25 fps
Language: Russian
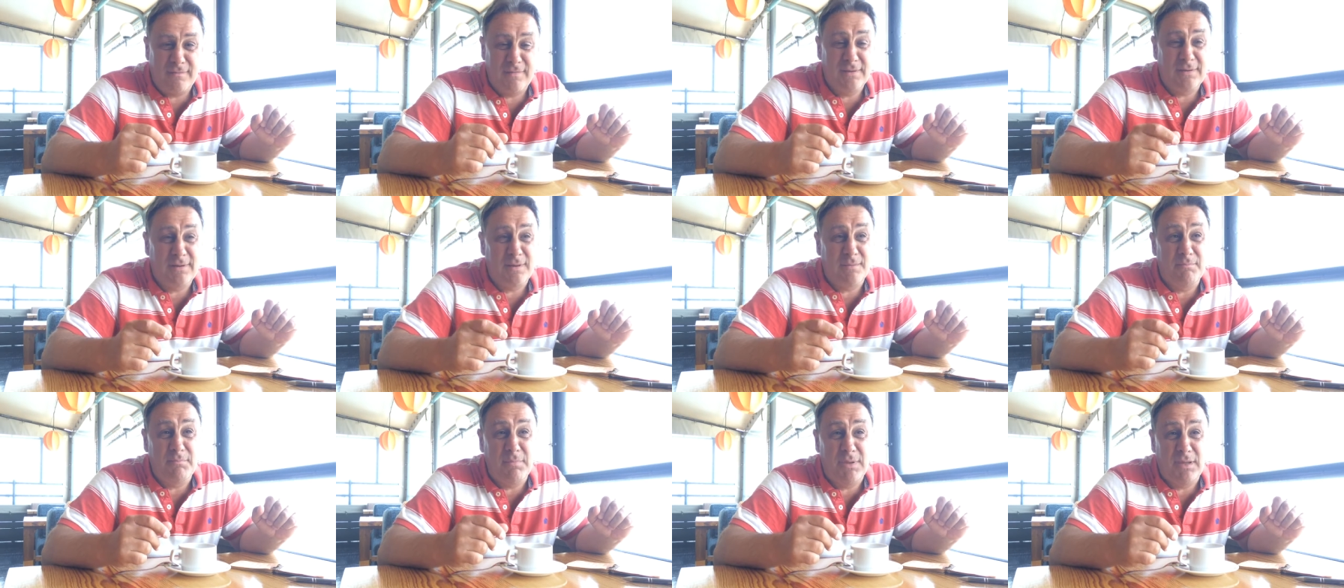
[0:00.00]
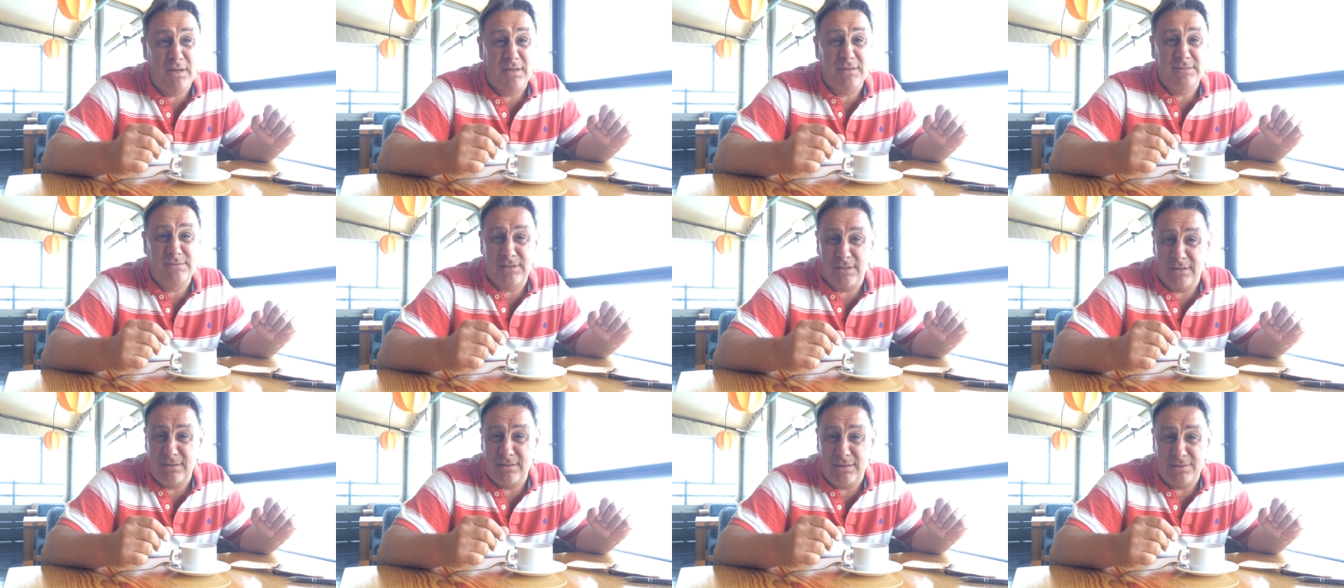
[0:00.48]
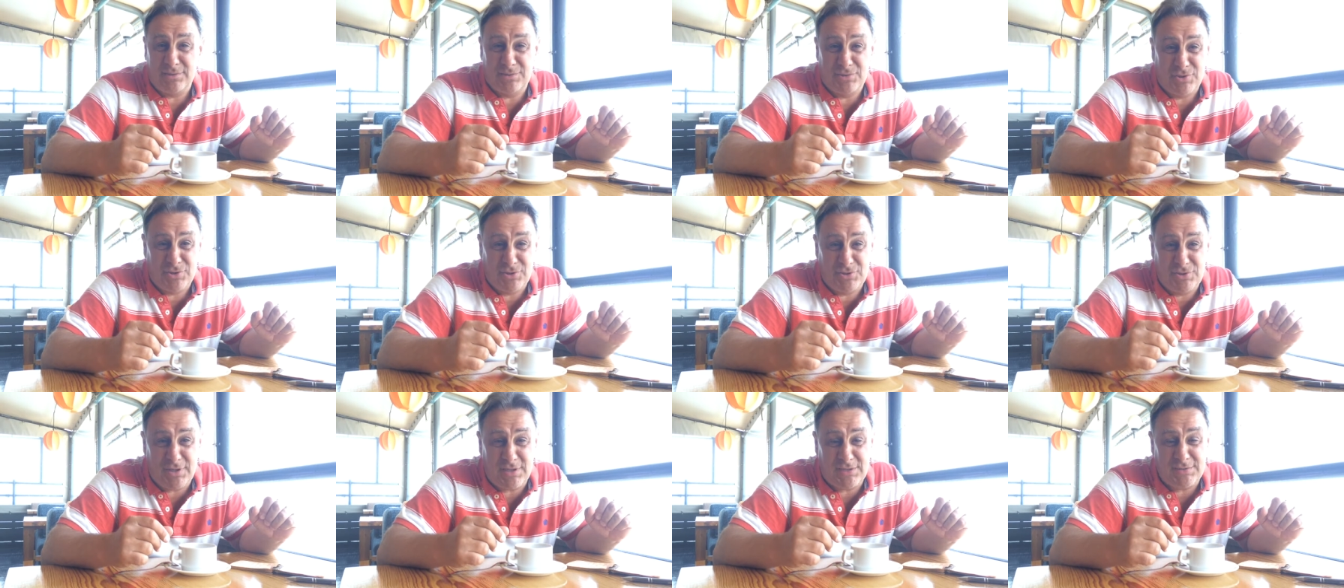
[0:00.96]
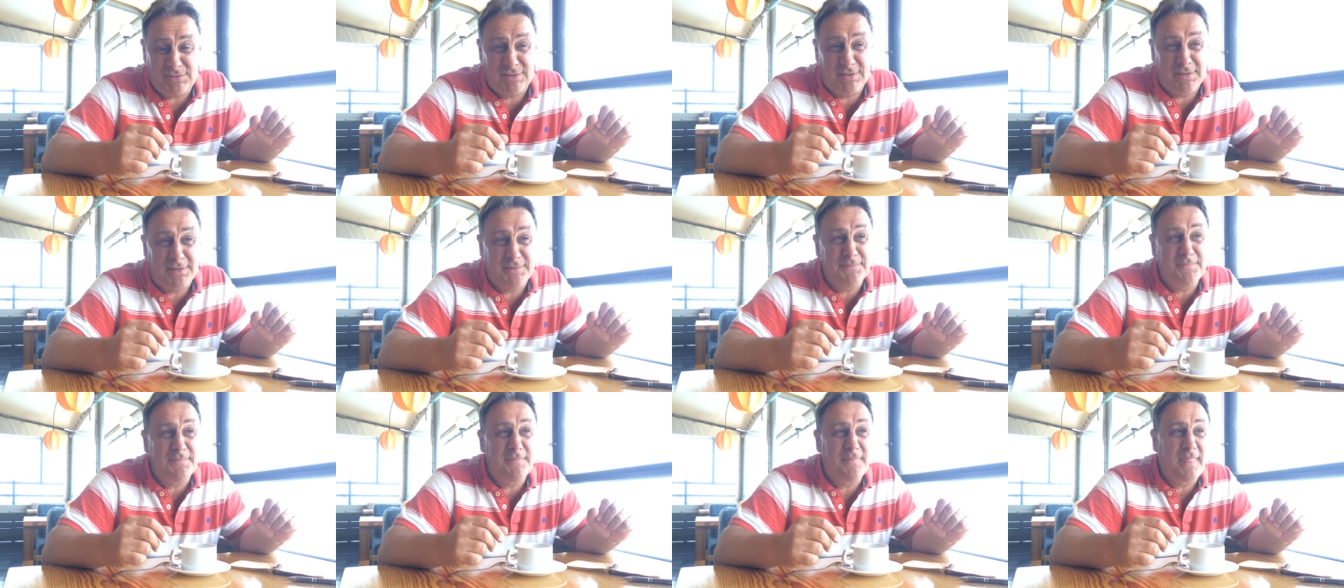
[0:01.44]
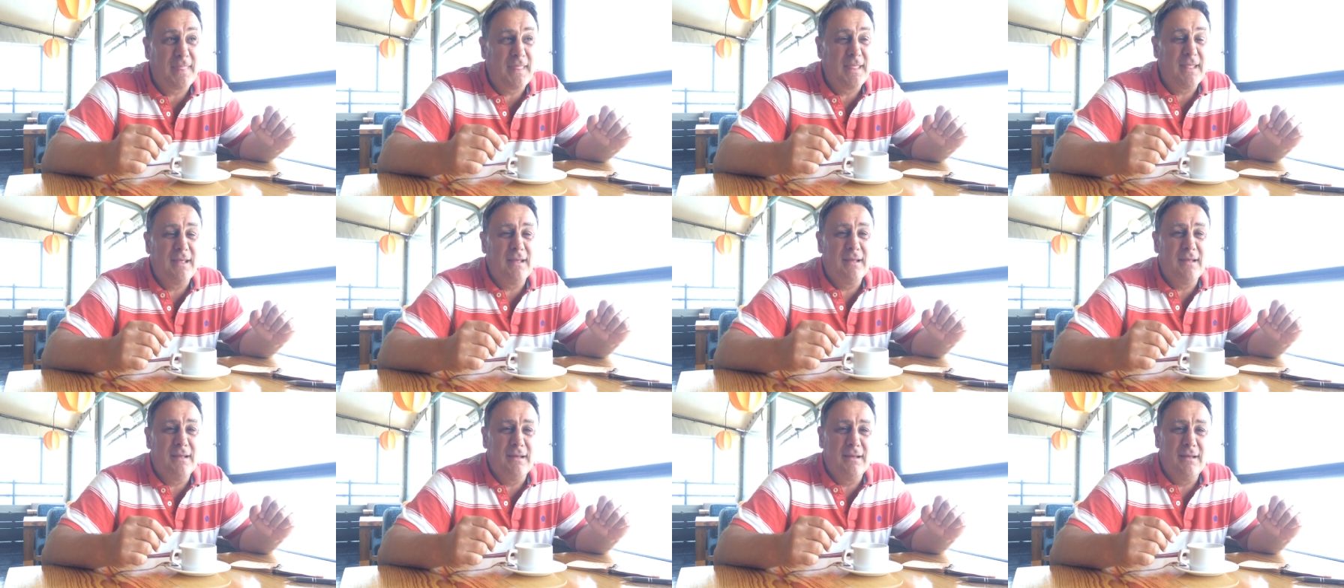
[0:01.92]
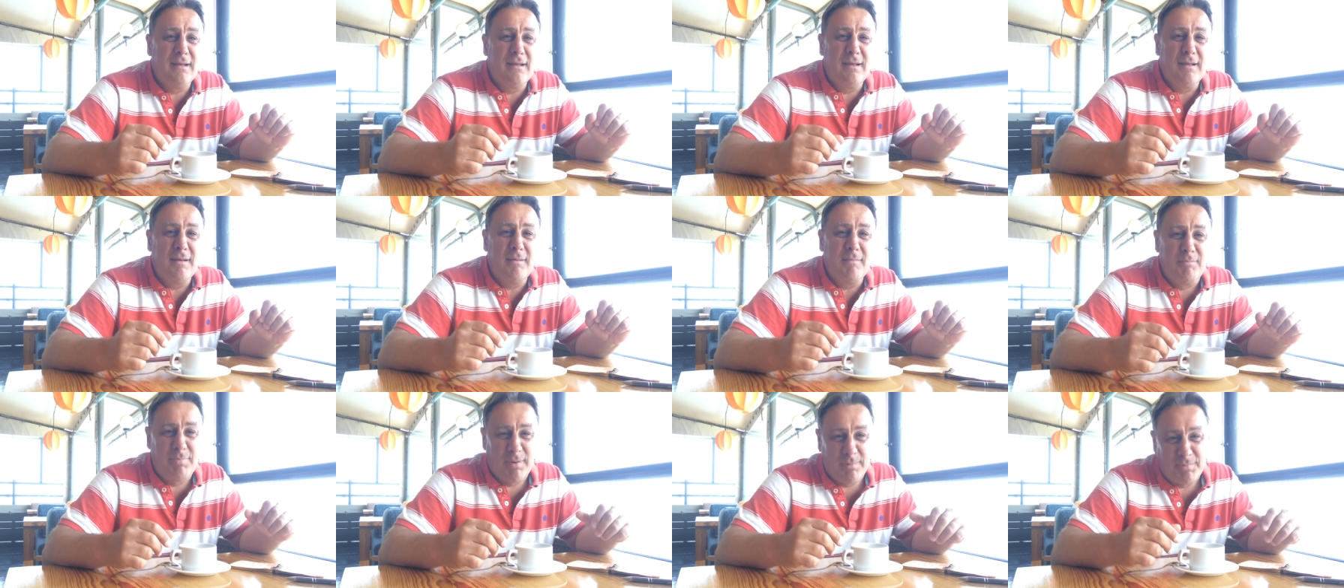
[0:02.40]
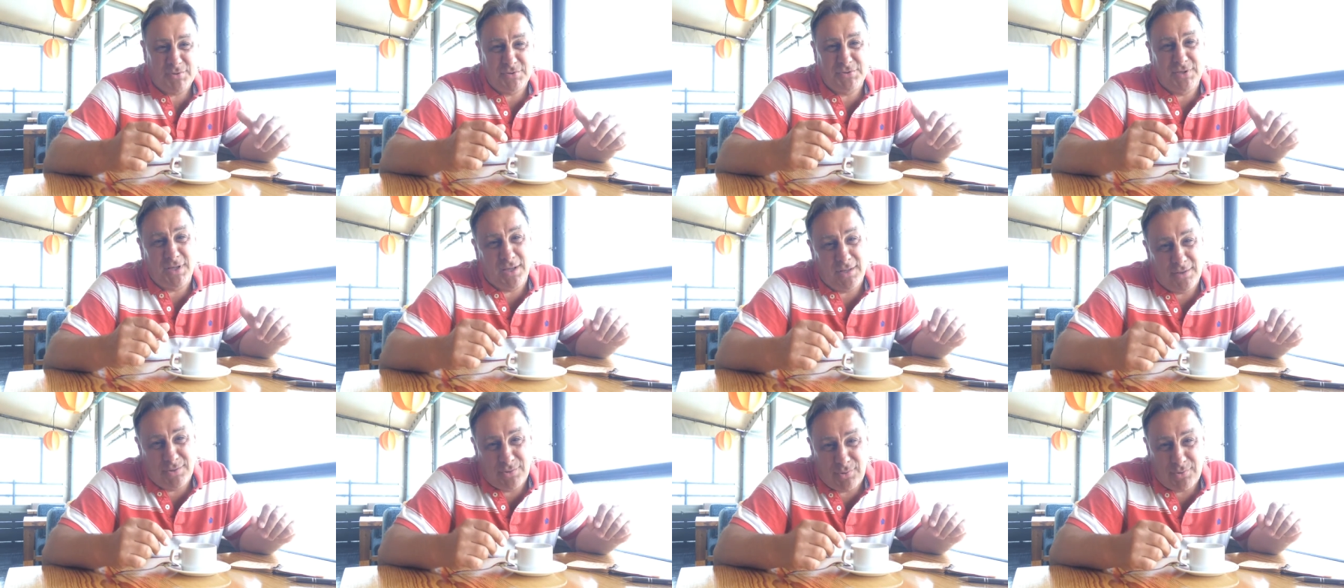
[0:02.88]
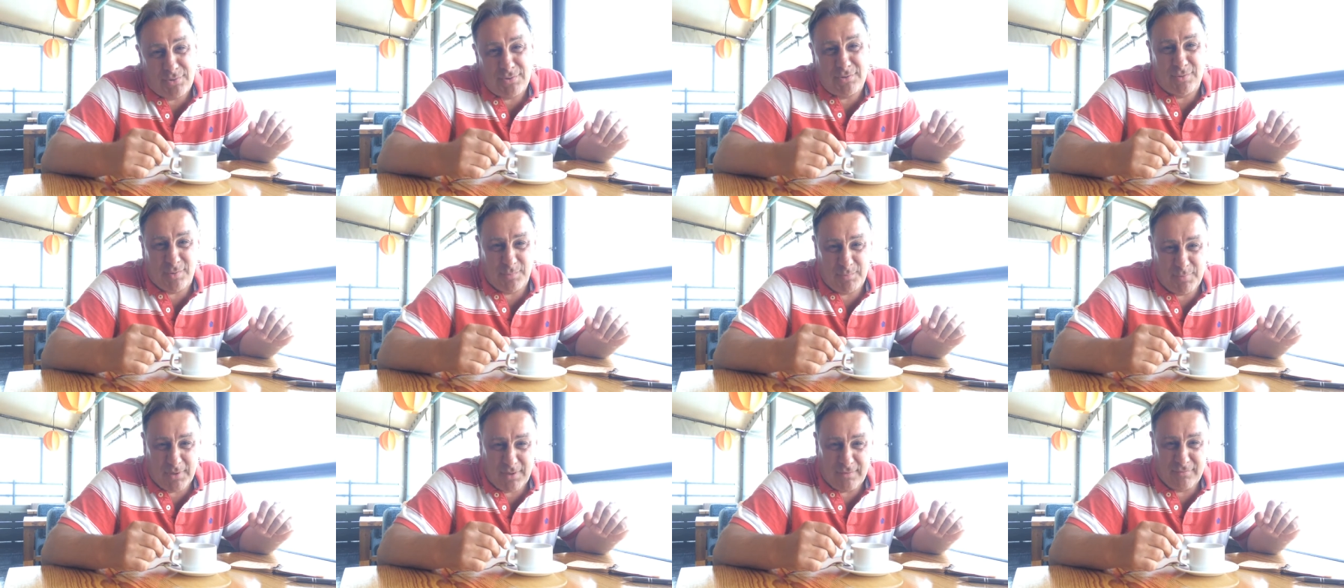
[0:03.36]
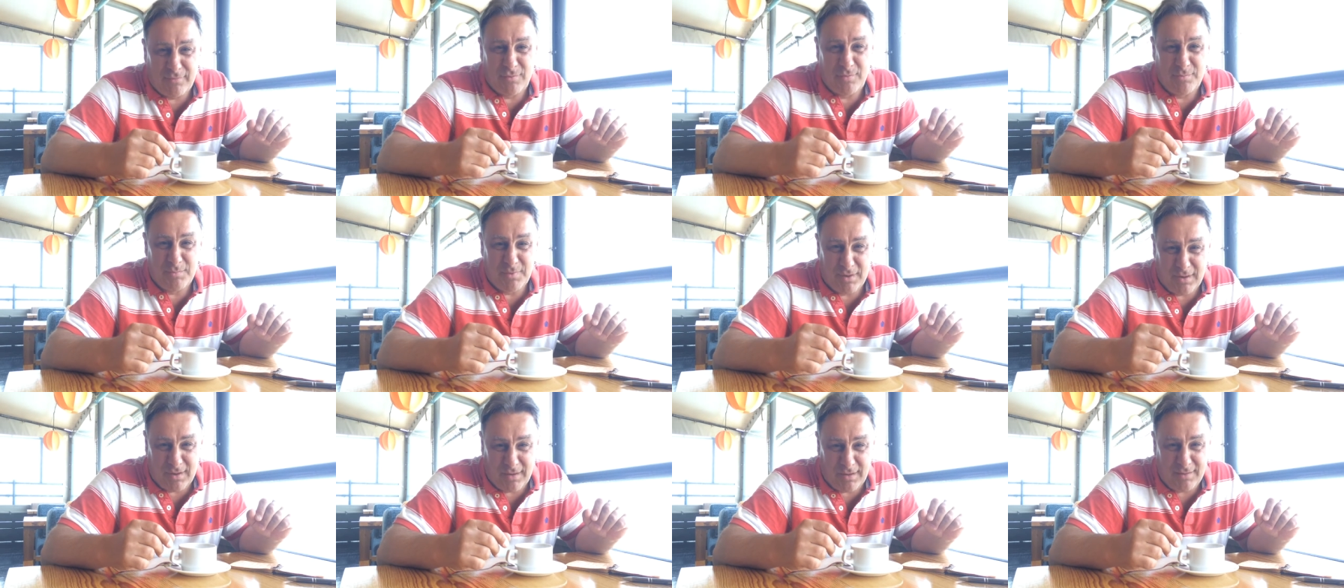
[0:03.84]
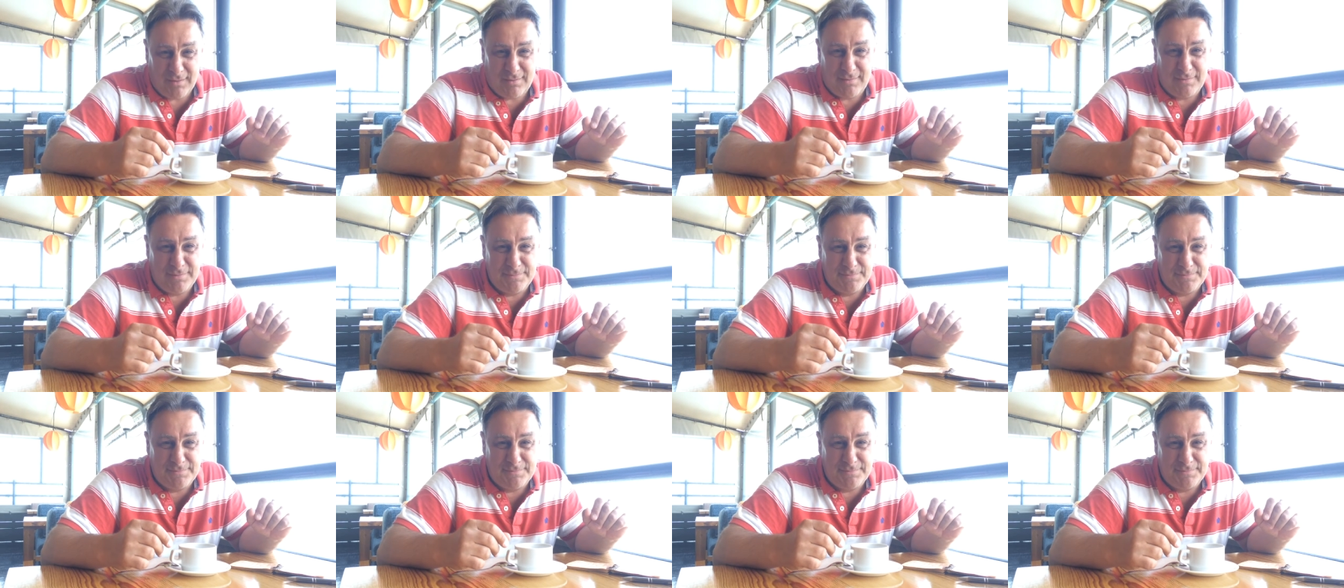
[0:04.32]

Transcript: в этом мире согласия и счастья побеждает тот, кто первый умирает.